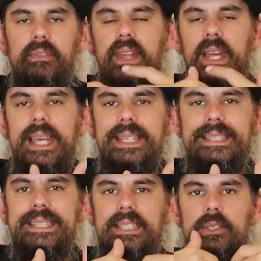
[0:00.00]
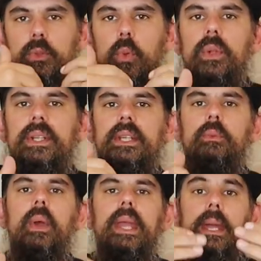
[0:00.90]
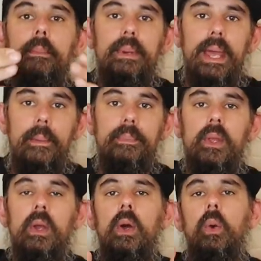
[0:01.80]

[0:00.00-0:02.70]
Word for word: gewährleisten, dass dieses Öl nicht irgendwo hängen bleibt